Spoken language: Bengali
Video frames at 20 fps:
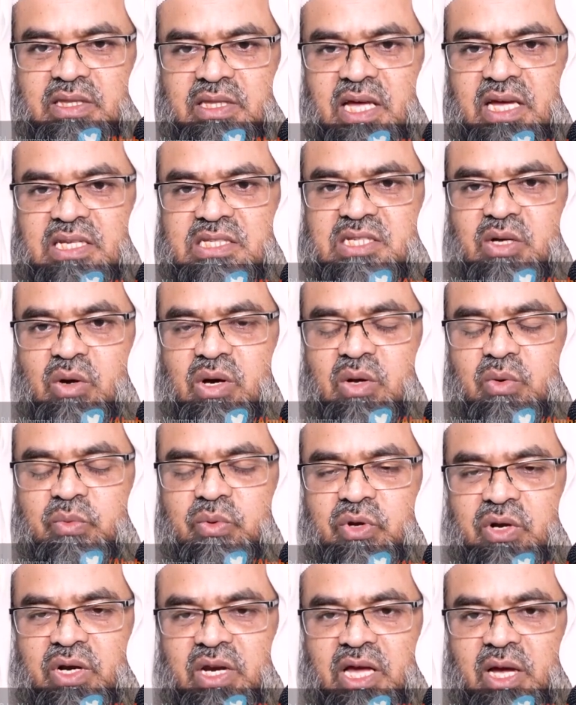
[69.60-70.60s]
তার চাওয়ার
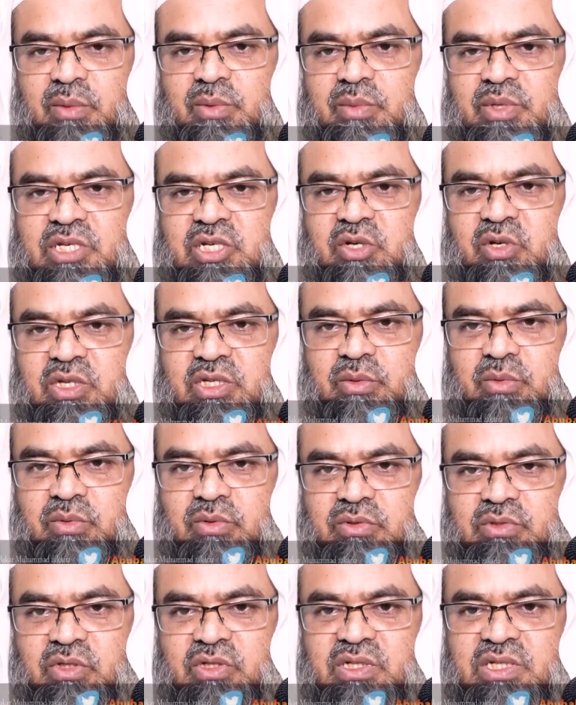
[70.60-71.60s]
উপরে না আমি বেশি করে দেবো
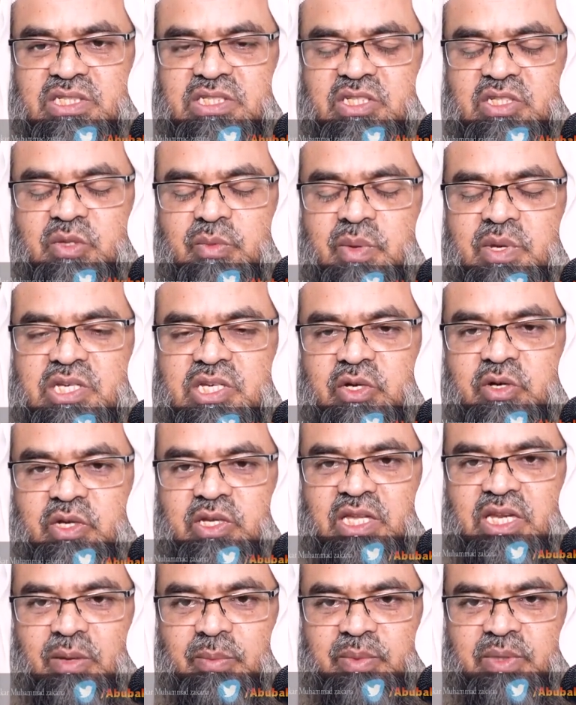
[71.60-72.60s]
তো নিজে যদি বেশি করে
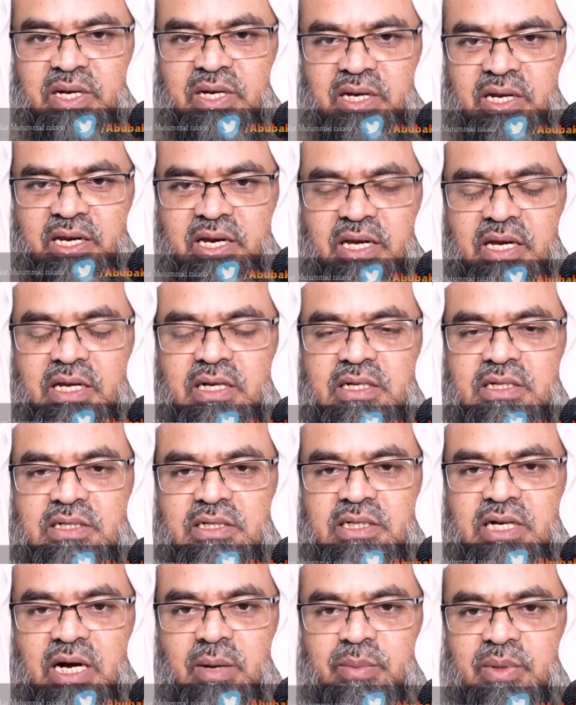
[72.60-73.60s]
দেন আপনার নানা
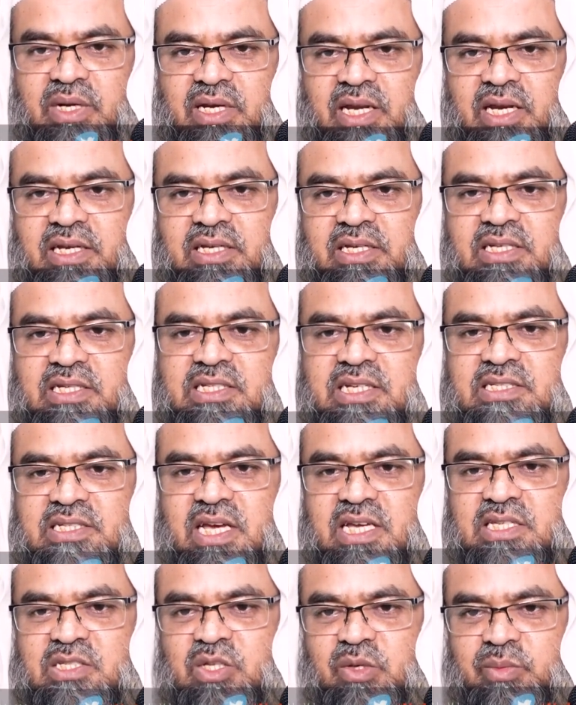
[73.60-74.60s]
আপনার নানিকে সেটা
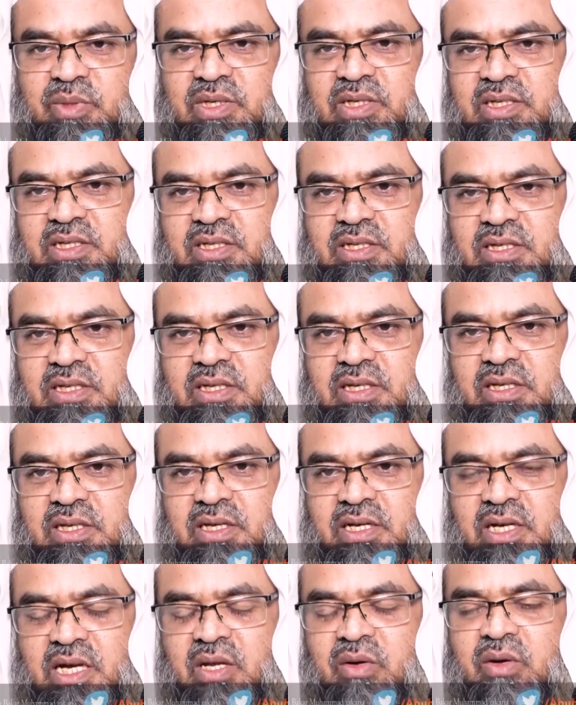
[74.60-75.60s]
জায়েজ হবে
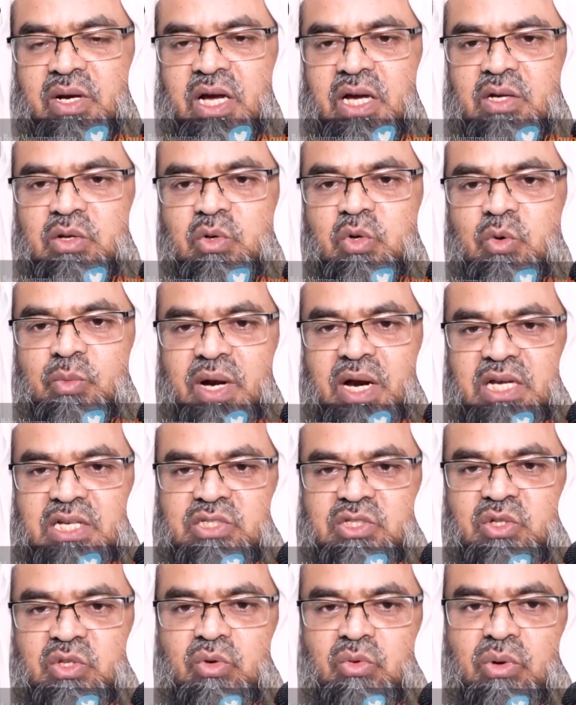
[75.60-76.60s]
কারণ খাইরকম
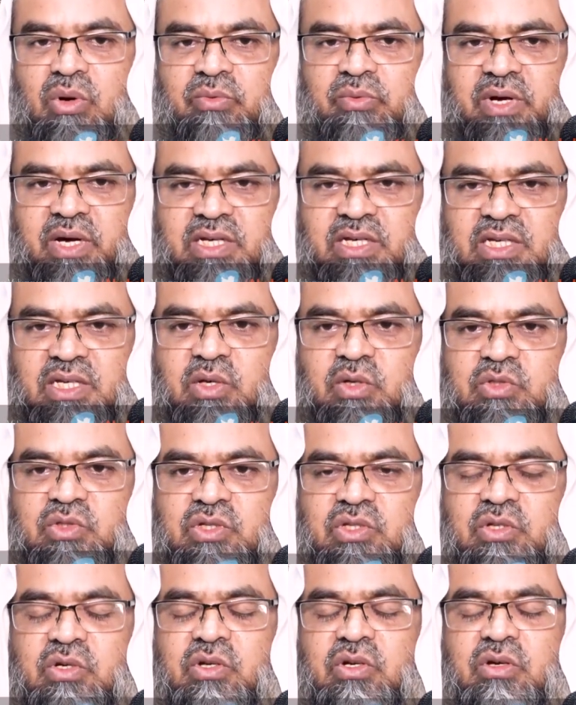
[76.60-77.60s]
হাসনকুম আফান কেউ
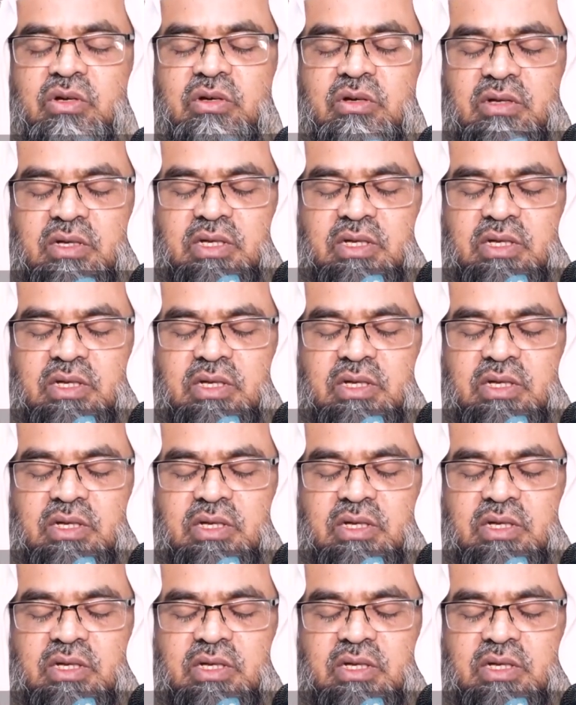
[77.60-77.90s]
যদি কোনো